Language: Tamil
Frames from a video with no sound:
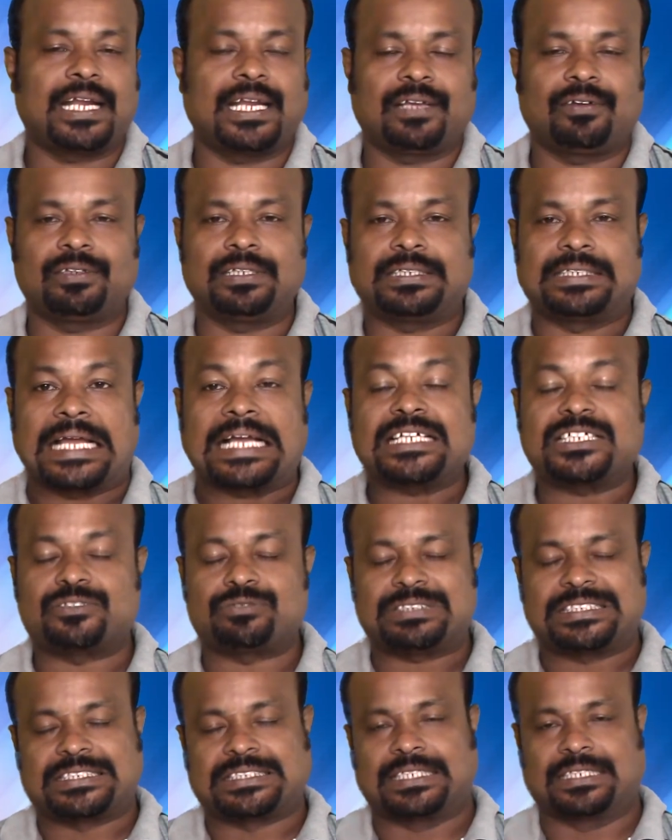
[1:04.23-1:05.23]
இன்றைக்கி வந்து டங்
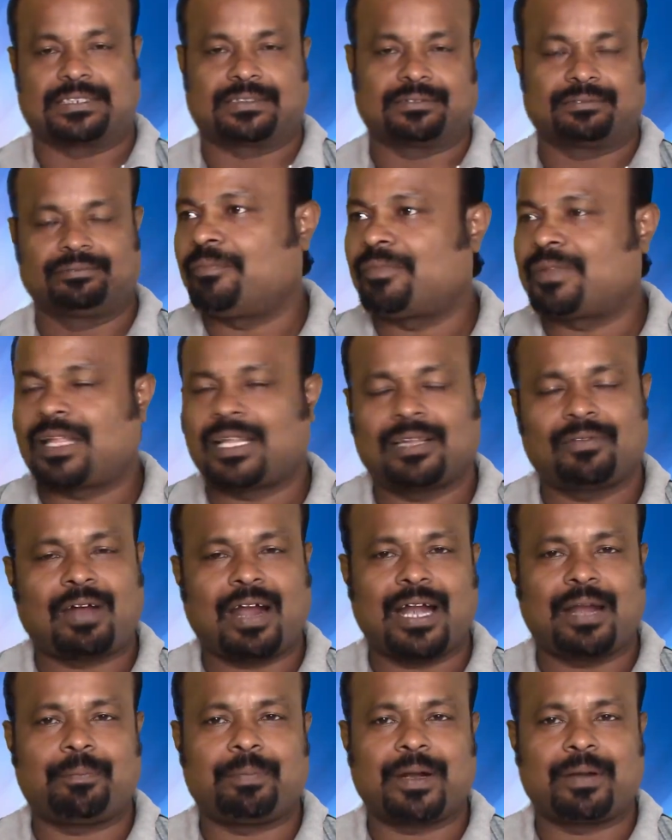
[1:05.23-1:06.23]
ட்விஸ்டர் இந்த
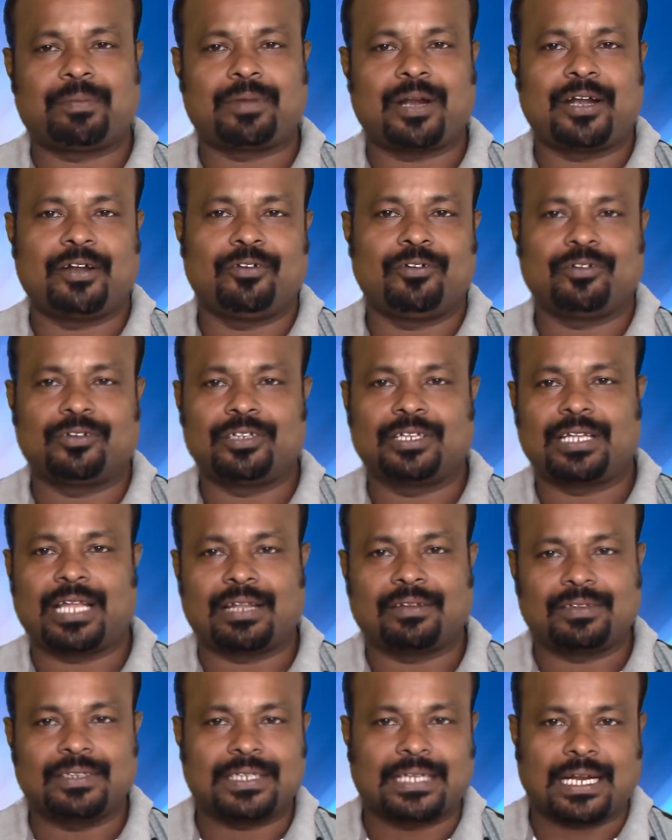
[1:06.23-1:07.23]
வாழைப்பழம் நழுவு இருந்தது
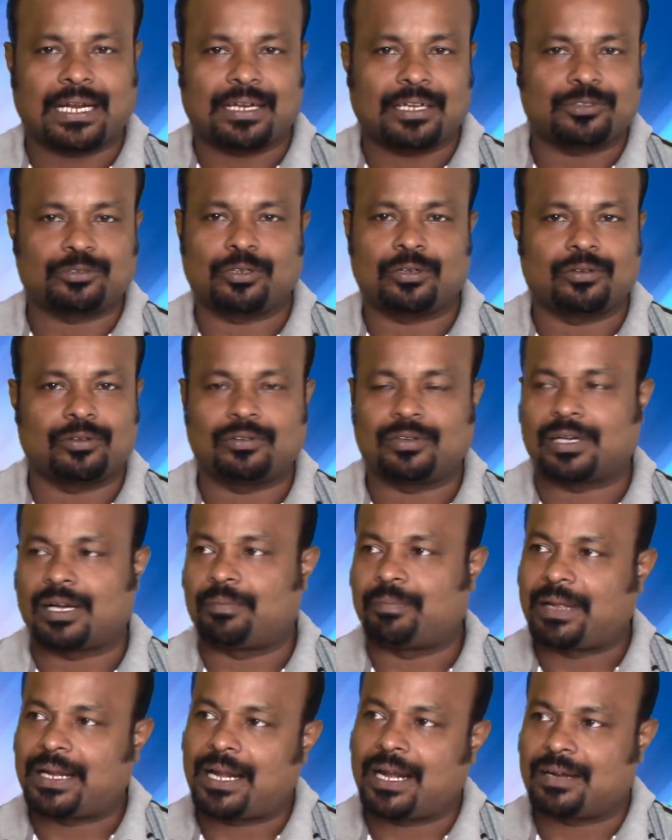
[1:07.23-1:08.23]
அதை வந்து கரெக்டாக சொல்லணுன்ற
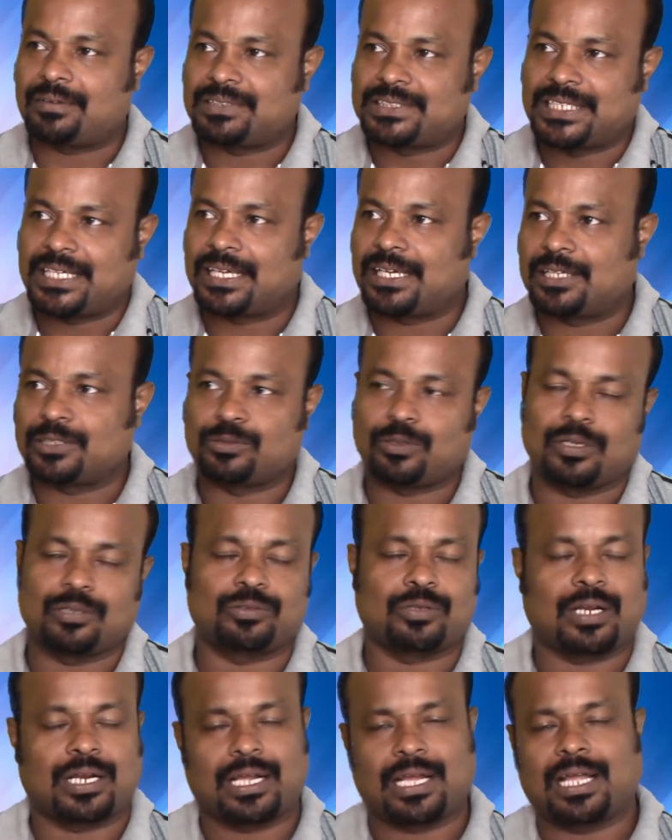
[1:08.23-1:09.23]
மாதிரியான விஷயங்களை சொல்ல
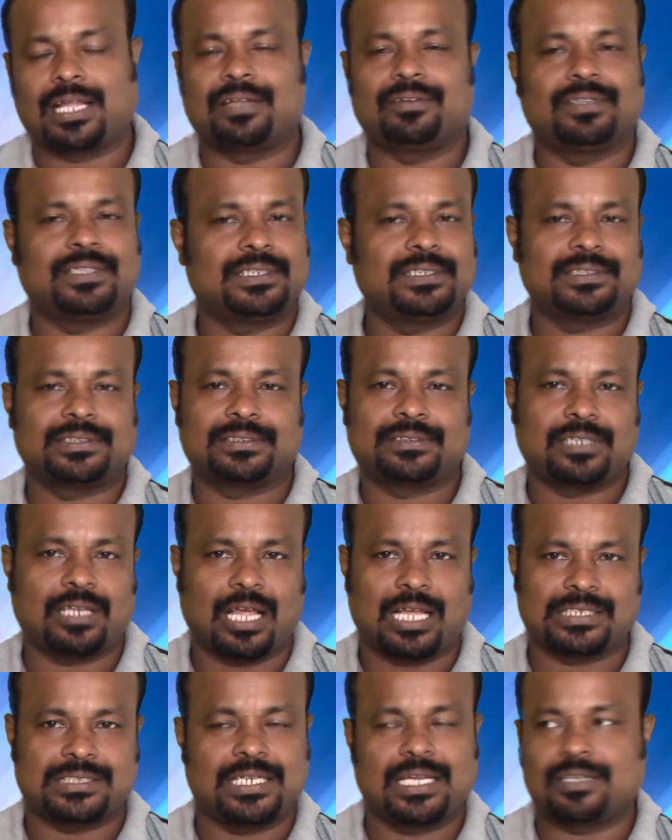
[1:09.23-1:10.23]
சொல்கிறாங்க அதை வந்து
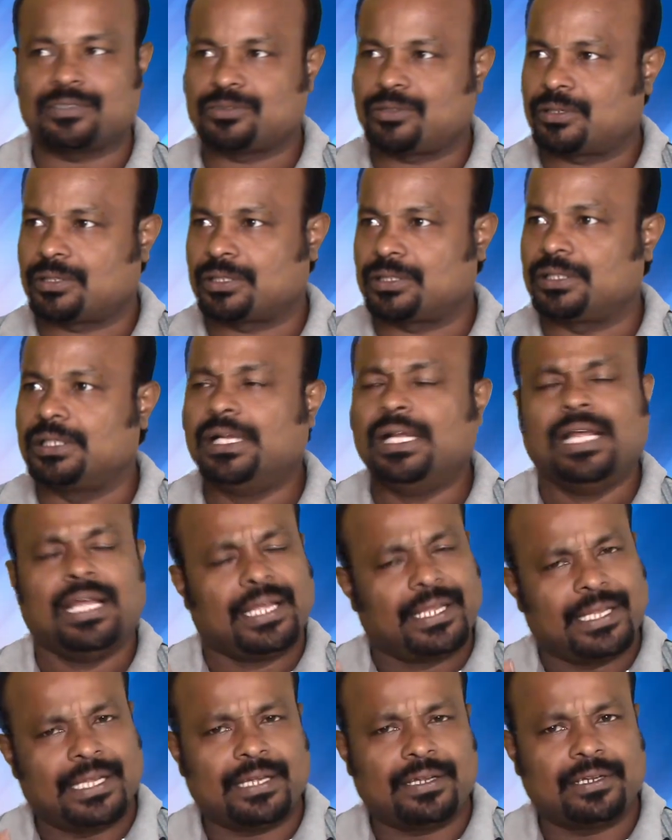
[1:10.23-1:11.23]
லாஸ்ட்லியாக சொல்கிறது
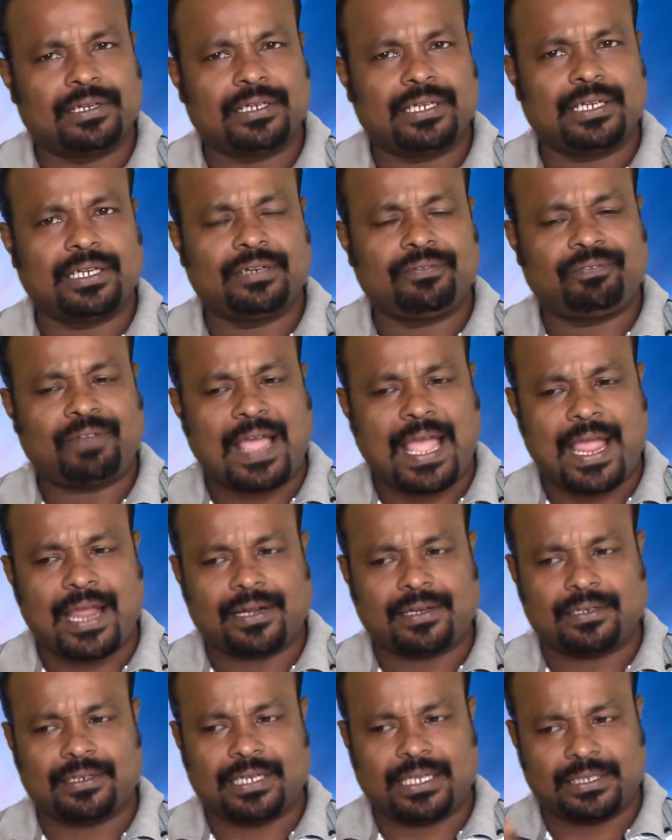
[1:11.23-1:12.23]
ஏ
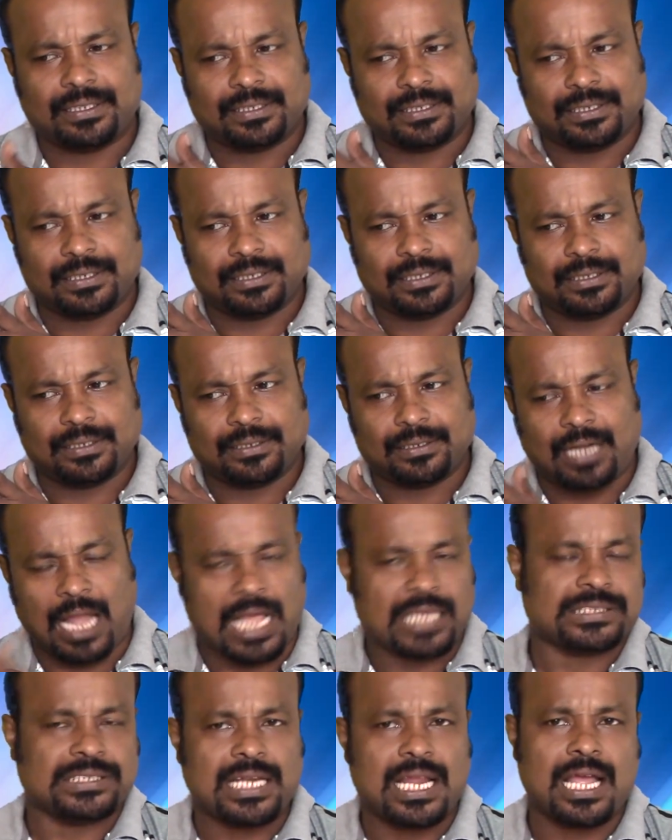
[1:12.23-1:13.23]
இன்ஃபேக்ட் நேற்று
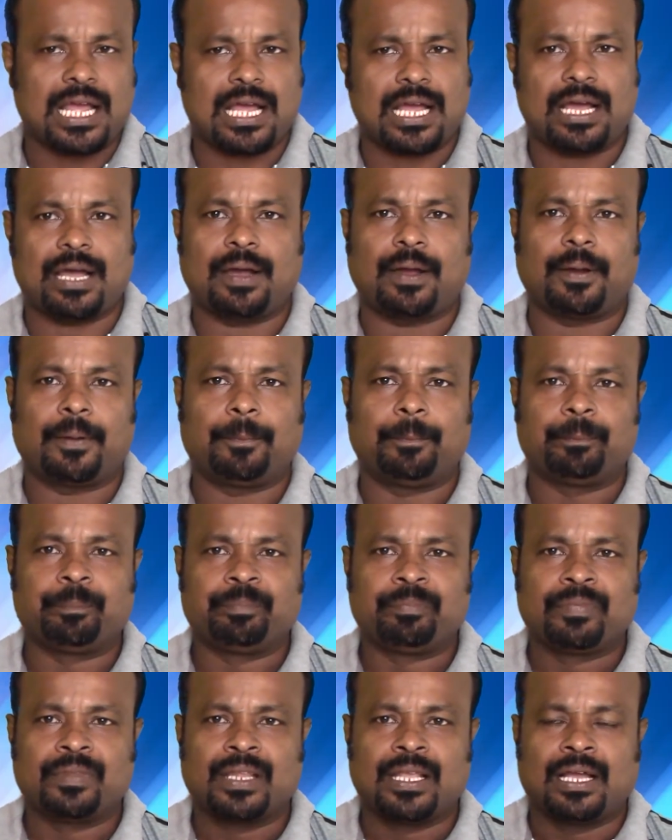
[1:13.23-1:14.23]
லாஸ்ட்லியாக
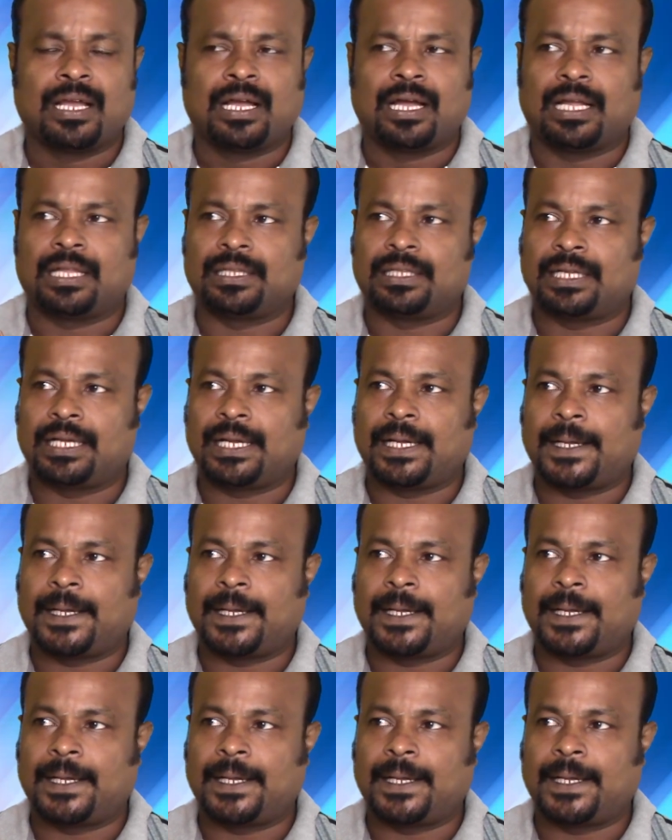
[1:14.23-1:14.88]
அந்த